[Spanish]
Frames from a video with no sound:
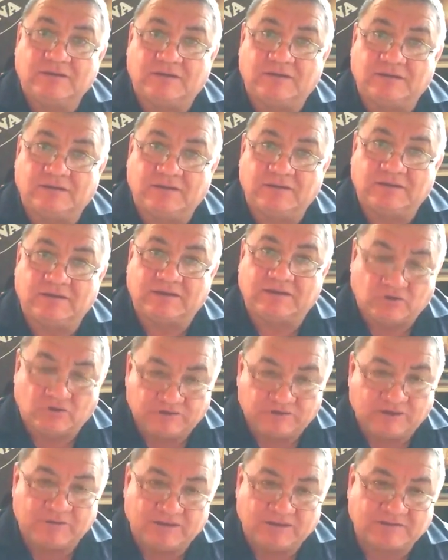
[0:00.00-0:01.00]
y que
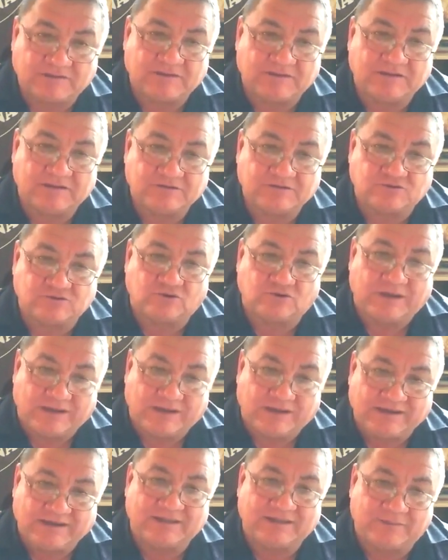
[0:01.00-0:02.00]
obviamente son
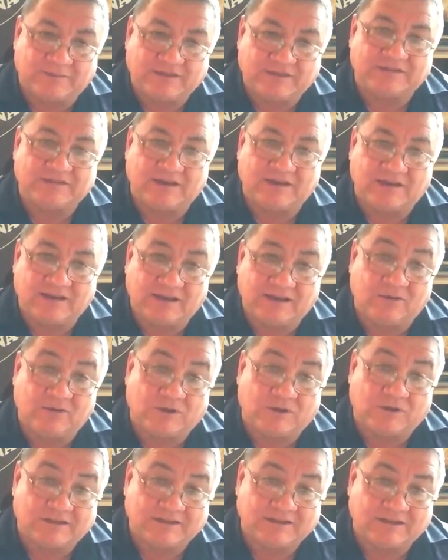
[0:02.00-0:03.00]
netamente en la
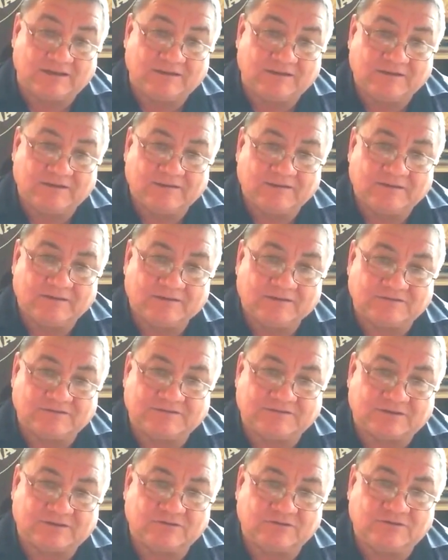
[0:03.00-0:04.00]
lengua natal, ¿no es
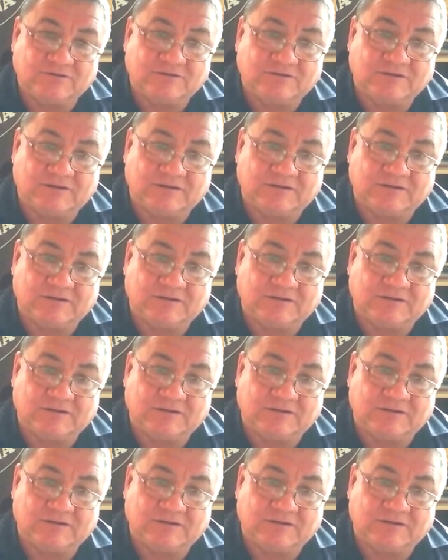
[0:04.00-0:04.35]
cierto?